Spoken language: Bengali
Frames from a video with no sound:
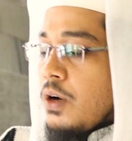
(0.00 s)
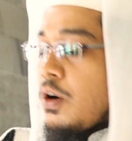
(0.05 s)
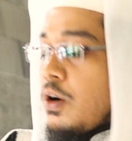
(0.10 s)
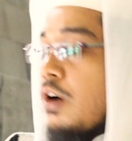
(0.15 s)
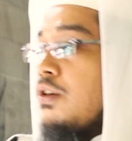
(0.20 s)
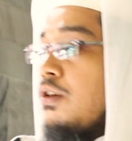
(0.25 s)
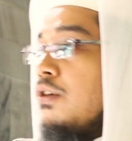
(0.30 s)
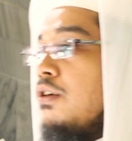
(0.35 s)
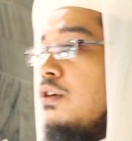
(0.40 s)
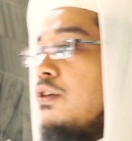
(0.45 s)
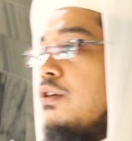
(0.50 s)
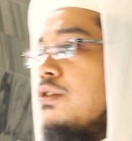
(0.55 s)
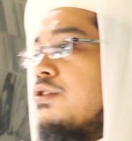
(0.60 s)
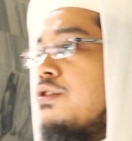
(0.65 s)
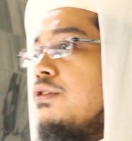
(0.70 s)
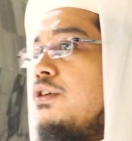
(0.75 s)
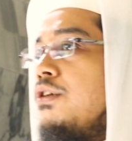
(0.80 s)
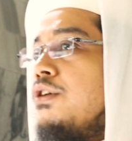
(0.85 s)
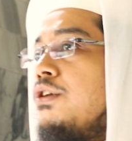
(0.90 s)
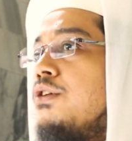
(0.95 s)
কখনো
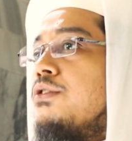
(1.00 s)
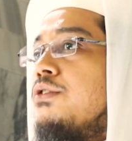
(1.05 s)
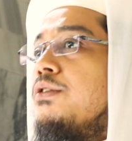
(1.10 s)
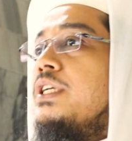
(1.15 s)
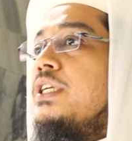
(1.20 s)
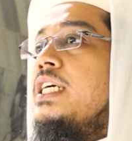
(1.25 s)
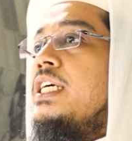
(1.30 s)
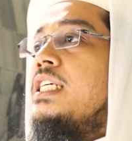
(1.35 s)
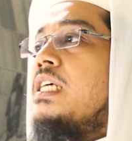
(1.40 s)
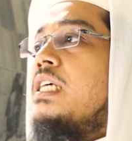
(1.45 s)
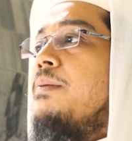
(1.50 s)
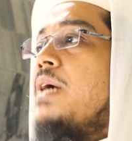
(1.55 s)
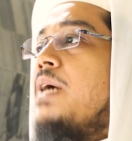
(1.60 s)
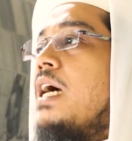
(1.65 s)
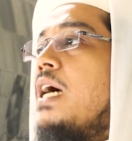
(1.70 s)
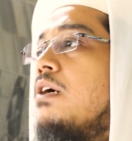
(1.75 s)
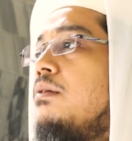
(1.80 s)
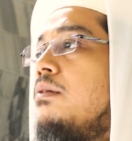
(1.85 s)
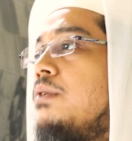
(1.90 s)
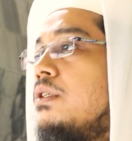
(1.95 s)
রসুল নতুন হিসেবে
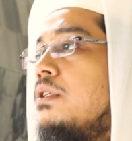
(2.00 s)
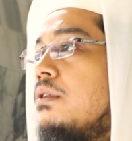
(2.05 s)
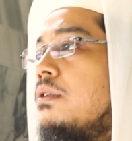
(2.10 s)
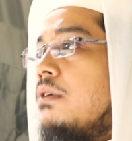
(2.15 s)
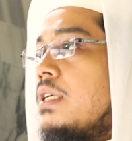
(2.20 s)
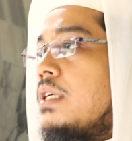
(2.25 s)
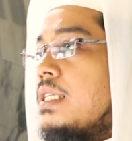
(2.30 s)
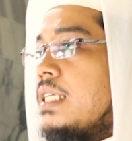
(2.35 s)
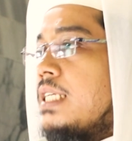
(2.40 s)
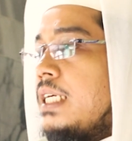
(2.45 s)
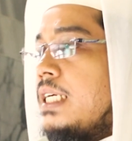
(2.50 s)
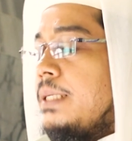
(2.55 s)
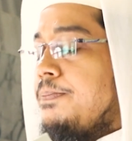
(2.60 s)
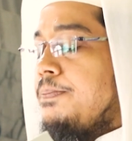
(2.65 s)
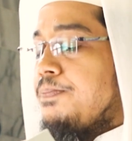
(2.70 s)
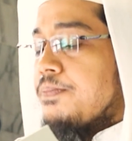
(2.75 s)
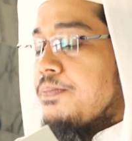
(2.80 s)
আগমন করেছেন